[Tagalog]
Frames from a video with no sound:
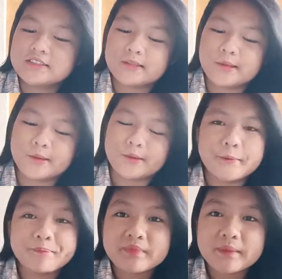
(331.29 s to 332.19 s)
So,
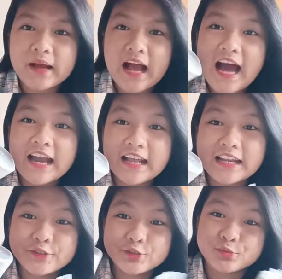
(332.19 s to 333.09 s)

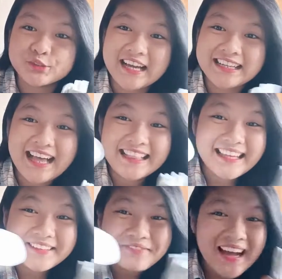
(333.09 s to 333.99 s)
pag-aaralan ko muna. I'll
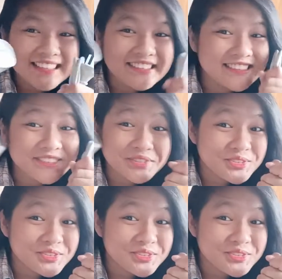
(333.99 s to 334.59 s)
get back to you!